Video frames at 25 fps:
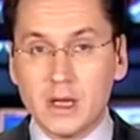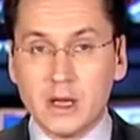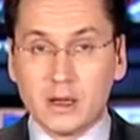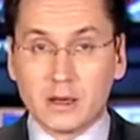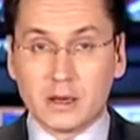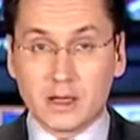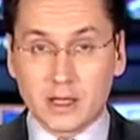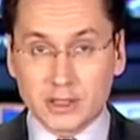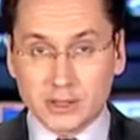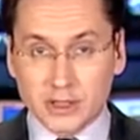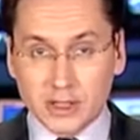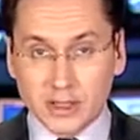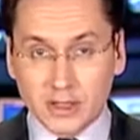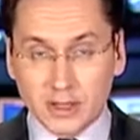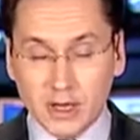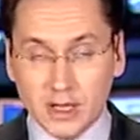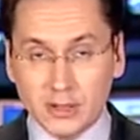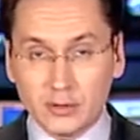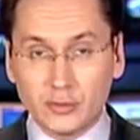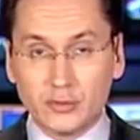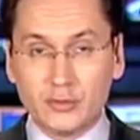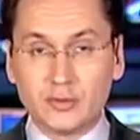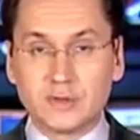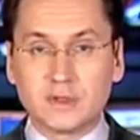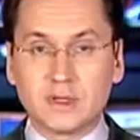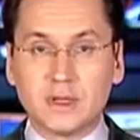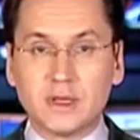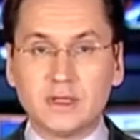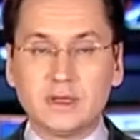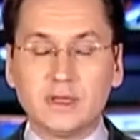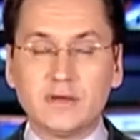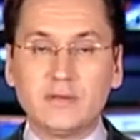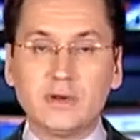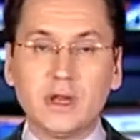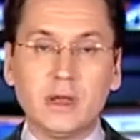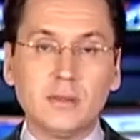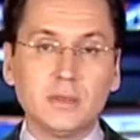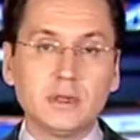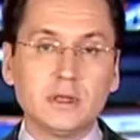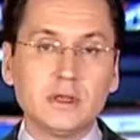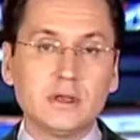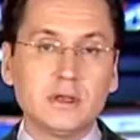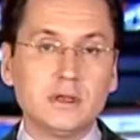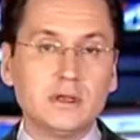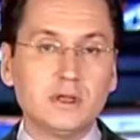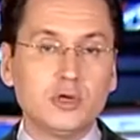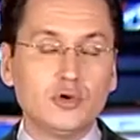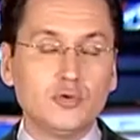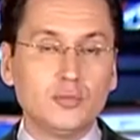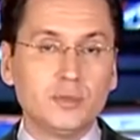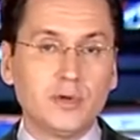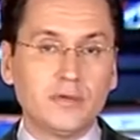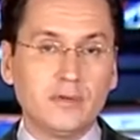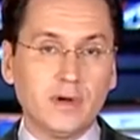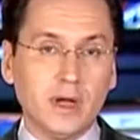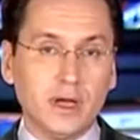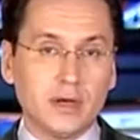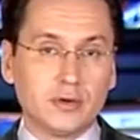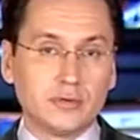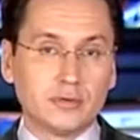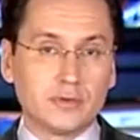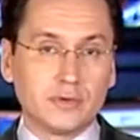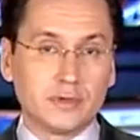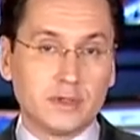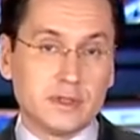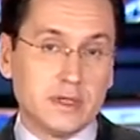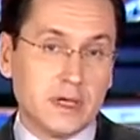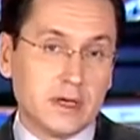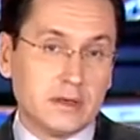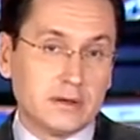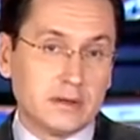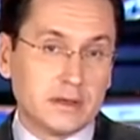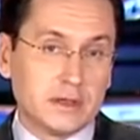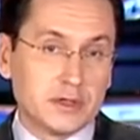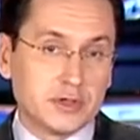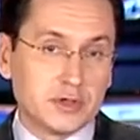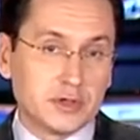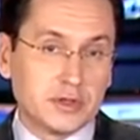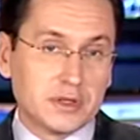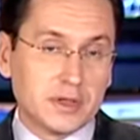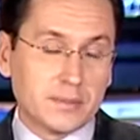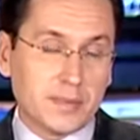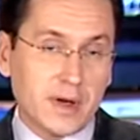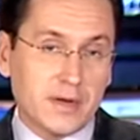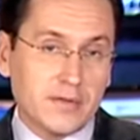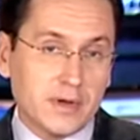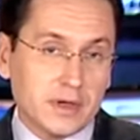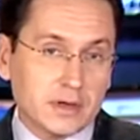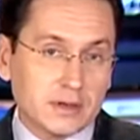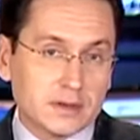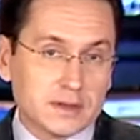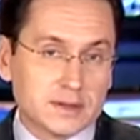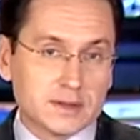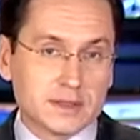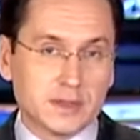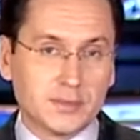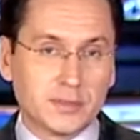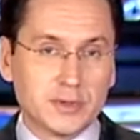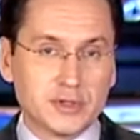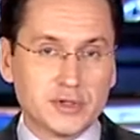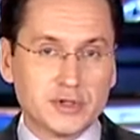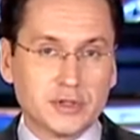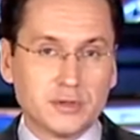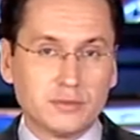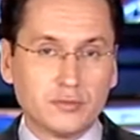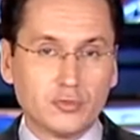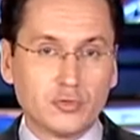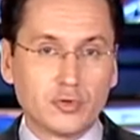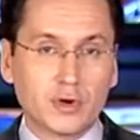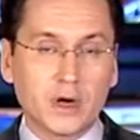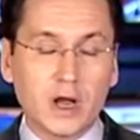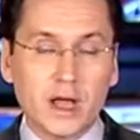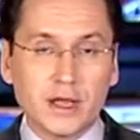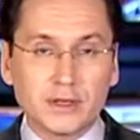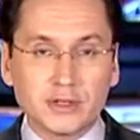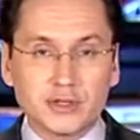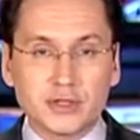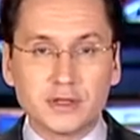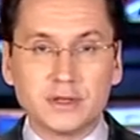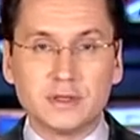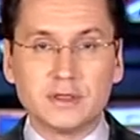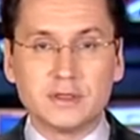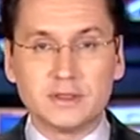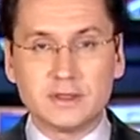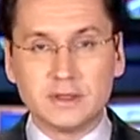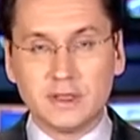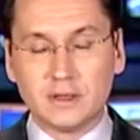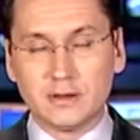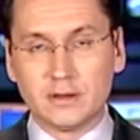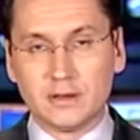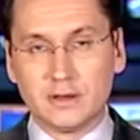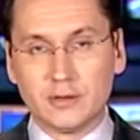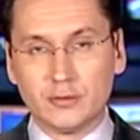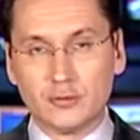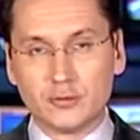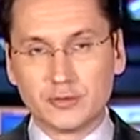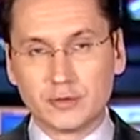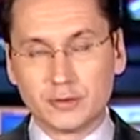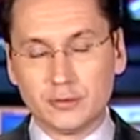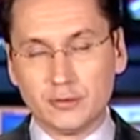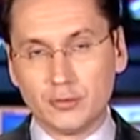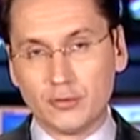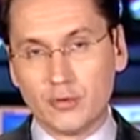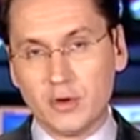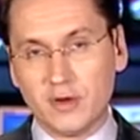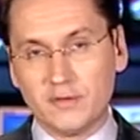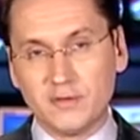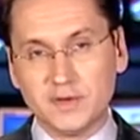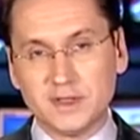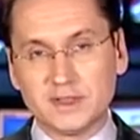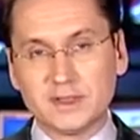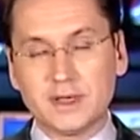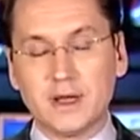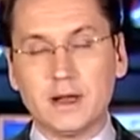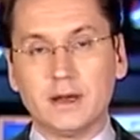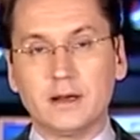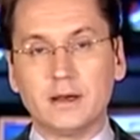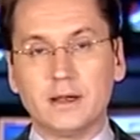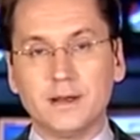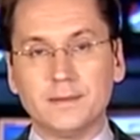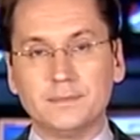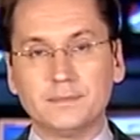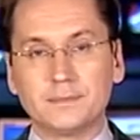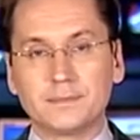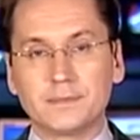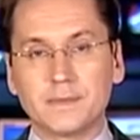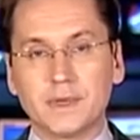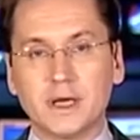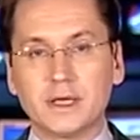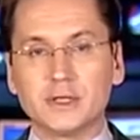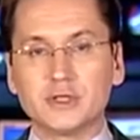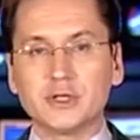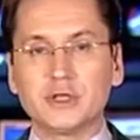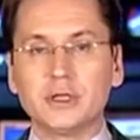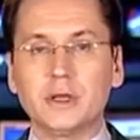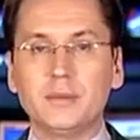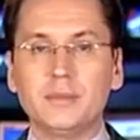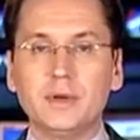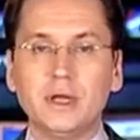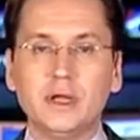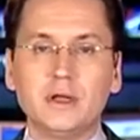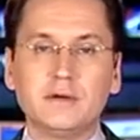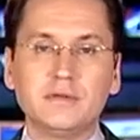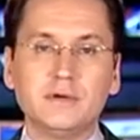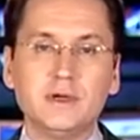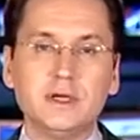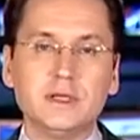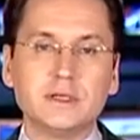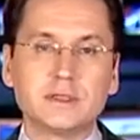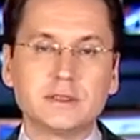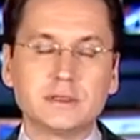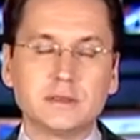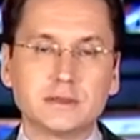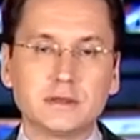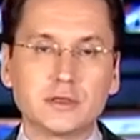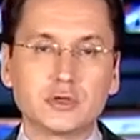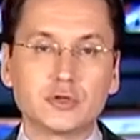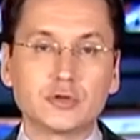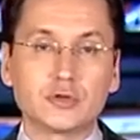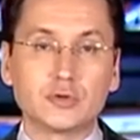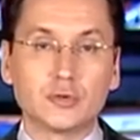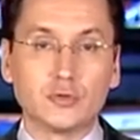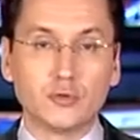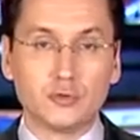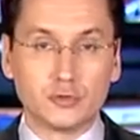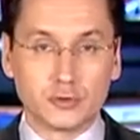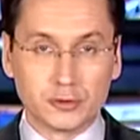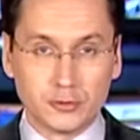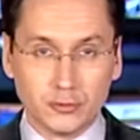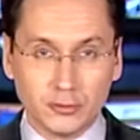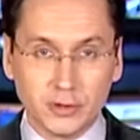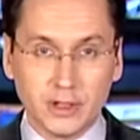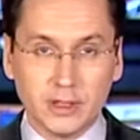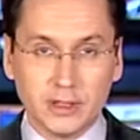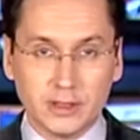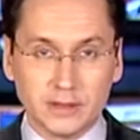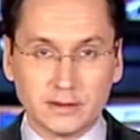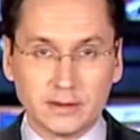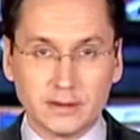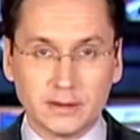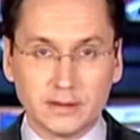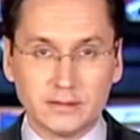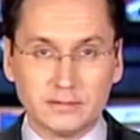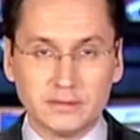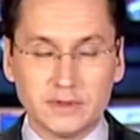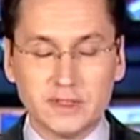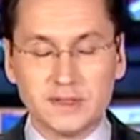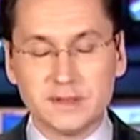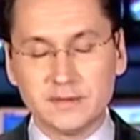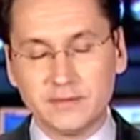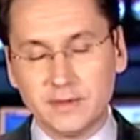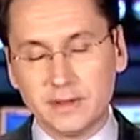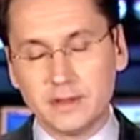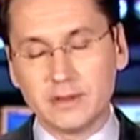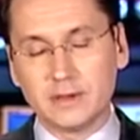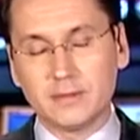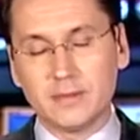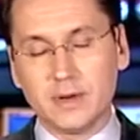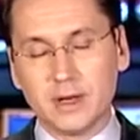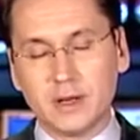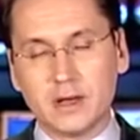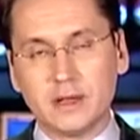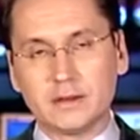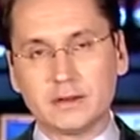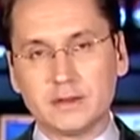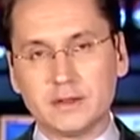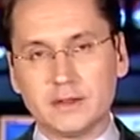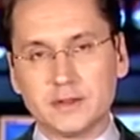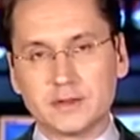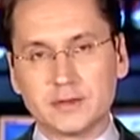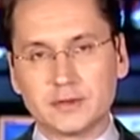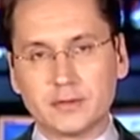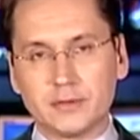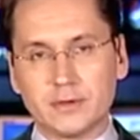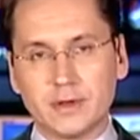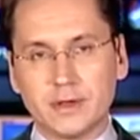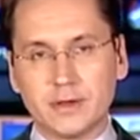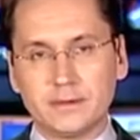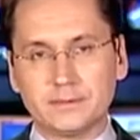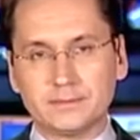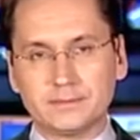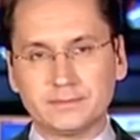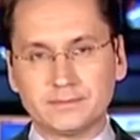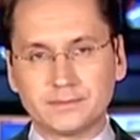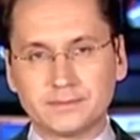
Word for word: Горожане радуются и одновременно недоумевают. Идея-то лежит на поверхности. Почему раньше не сделали услугу официальной? Анжела Брик выяснила, что услуги этой действительно богатая история.